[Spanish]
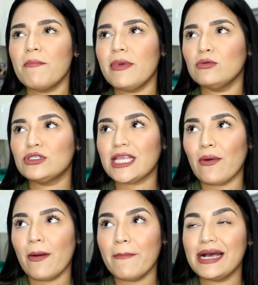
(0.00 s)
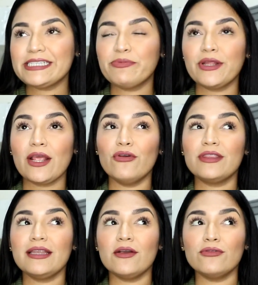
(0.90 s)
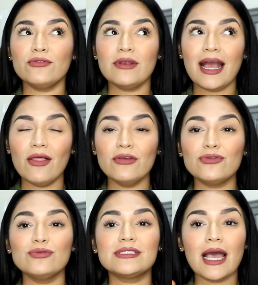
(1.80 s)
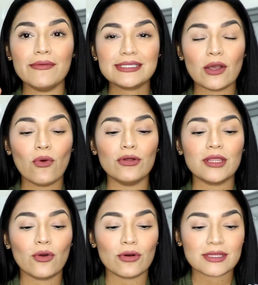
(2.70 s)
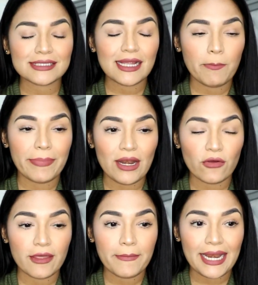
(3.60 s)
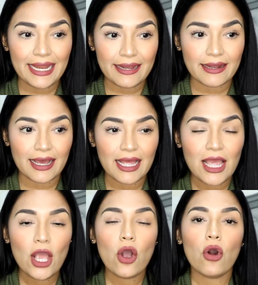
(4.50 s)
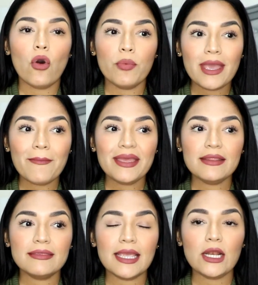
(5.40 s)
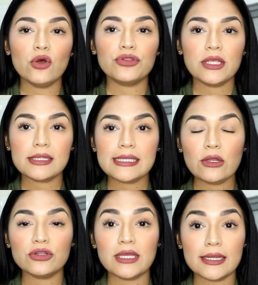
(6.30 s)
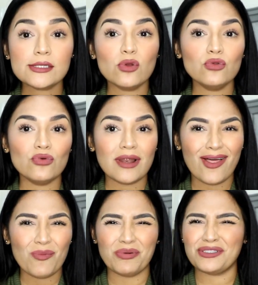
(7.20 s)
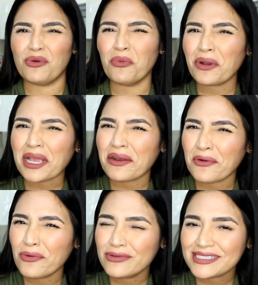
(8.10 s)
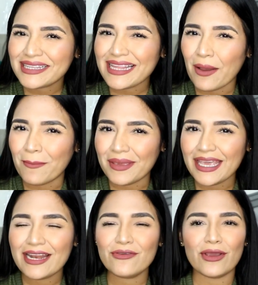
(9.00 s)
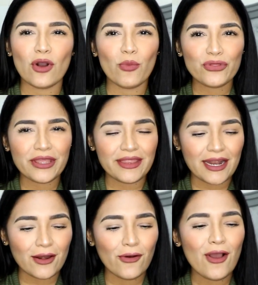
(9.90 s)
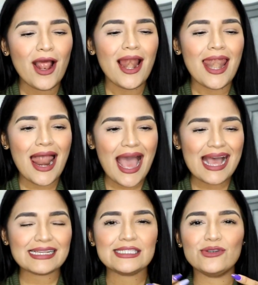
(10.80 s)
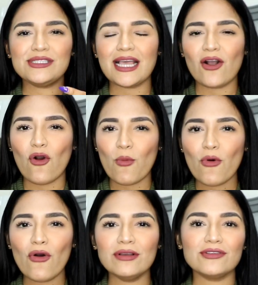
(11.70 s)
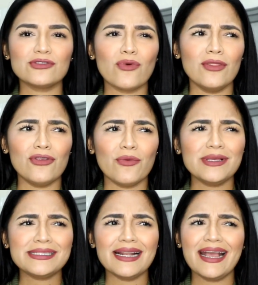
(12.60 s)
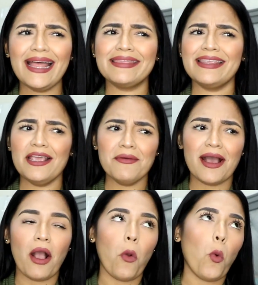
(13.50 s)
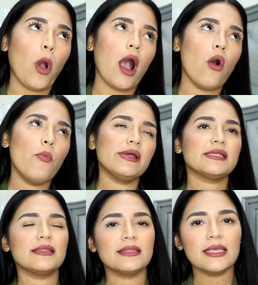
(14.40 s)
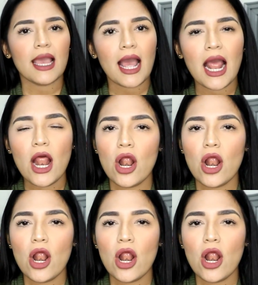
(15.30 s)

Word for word: Me gustaba más porque lo tenía ondulado y tú sabes que cuando te cortas del el pelo de melena, obviamente si lo tienes ondulado pues como que no luce tan bien, no hay como tenerlo lacio y se acomodó, entonces cuando yo me hice el cativa, wow, me sentía